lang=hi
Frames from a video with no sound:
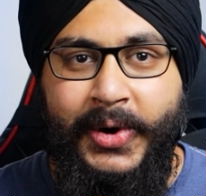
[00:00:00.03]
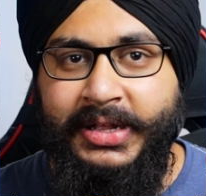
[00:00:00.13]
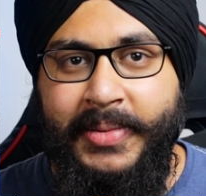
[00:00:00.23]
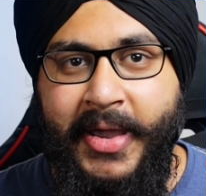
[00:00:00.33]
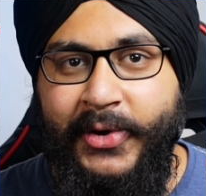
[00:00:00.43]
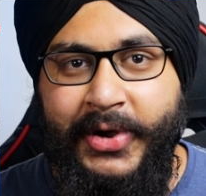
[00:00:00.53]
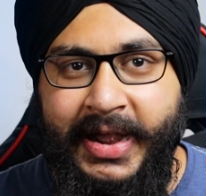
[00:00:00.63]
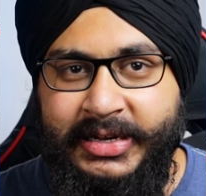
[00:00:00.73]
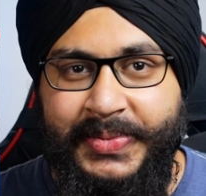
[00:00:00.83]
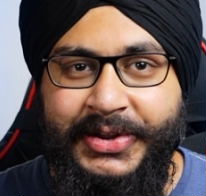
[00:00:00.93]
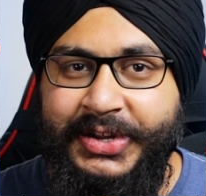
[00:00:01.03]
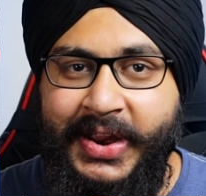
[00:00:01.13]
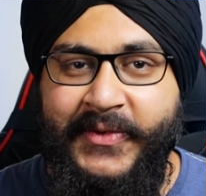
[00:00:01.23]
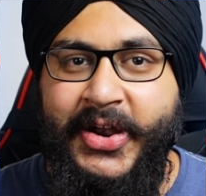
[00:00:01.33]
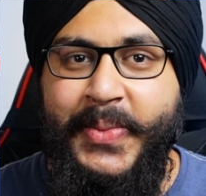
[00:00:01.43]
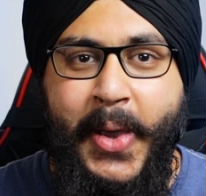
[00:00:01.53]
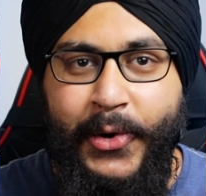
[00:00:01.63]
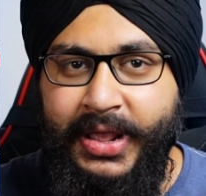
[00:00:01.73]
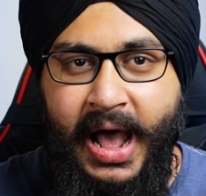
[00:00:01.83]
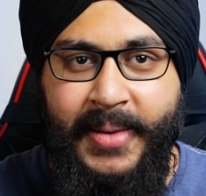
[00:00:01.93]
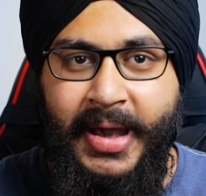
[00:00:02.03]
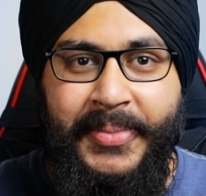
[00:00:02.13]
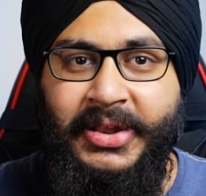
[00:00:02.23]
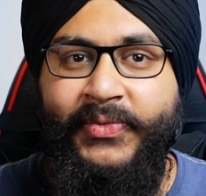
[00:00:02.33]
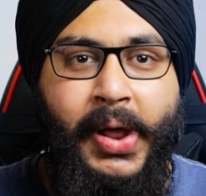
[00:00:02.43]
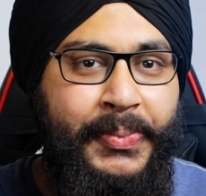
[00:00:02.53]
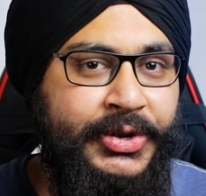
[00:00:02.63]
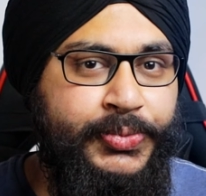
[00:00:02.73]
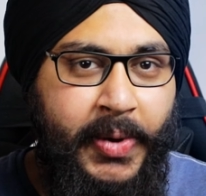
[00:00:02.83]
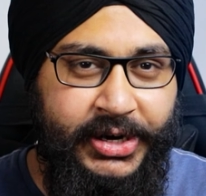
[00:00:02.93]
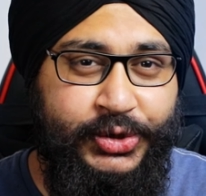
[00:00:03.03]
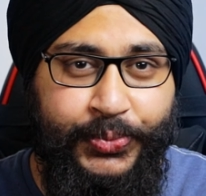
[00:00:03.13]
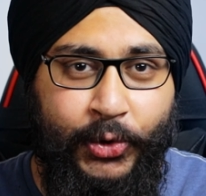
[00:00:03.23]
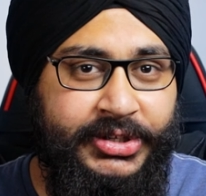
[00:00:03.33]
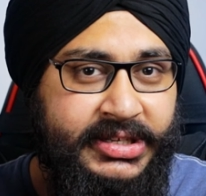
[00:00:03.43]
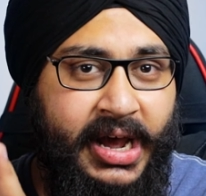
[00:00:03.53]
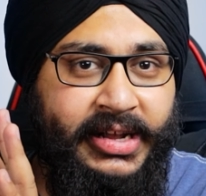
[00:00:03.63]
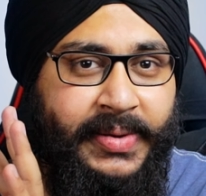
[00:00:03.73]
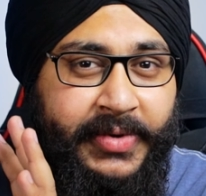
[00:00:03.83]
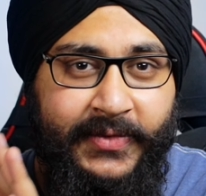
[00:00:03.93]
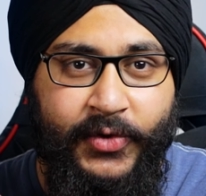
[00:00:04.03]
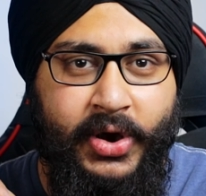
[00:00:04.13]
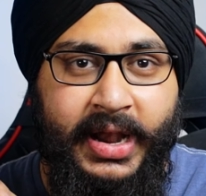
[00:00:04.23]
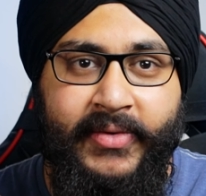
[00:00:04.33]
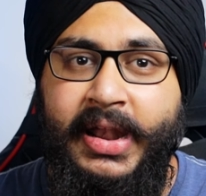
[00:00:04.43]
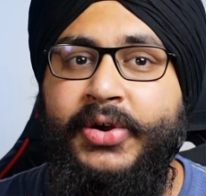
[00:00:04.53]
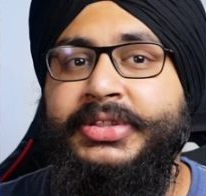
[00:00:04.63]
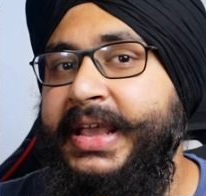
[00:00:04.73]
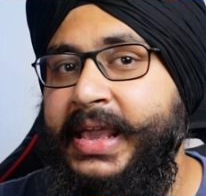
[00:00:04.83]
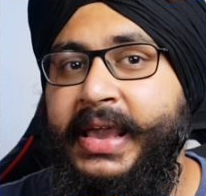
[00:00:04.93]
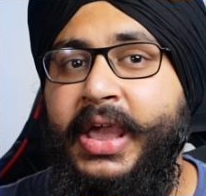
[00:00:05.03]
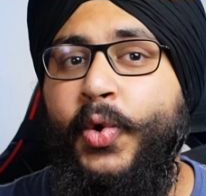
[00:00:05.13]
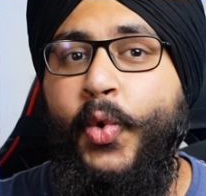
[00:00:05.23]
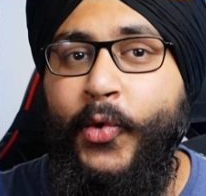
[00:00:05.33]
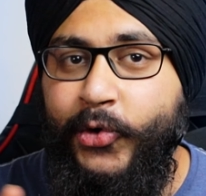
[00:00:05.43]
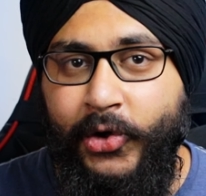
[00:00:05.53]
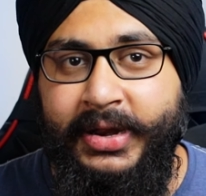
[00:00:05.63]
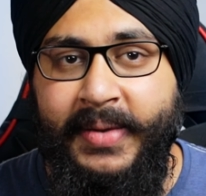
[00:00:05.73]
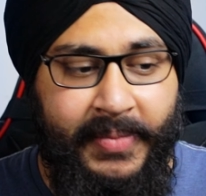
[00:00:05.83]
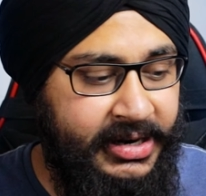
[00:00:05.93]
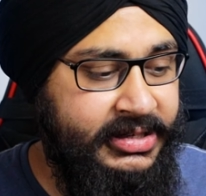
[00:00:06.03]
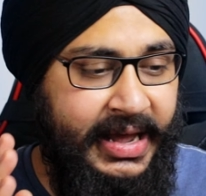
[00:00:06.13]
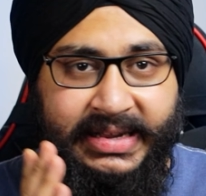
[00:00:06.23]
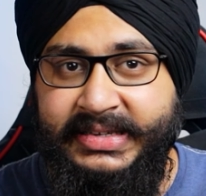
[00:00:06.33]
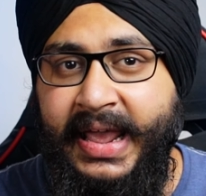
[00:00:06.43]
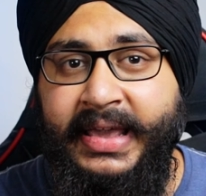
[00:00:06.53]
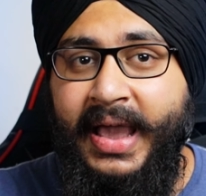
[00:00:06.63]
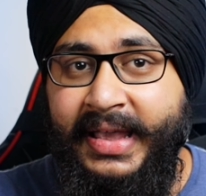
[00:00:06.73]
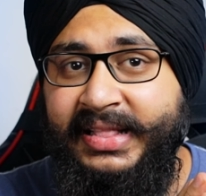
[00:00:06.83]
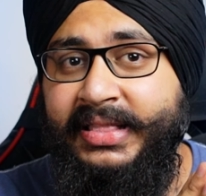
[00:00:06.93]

स्वागत है आपका एक नई एक्सप्लेनेशन की वीडियो में और यहाँ हमारे पास है वन प्लस बड्स प्रो जिसका आज हम रिव्यू करने वाले हैं और देखेंगे ओवरऑल ये बड्स कैसे हैं क्या ये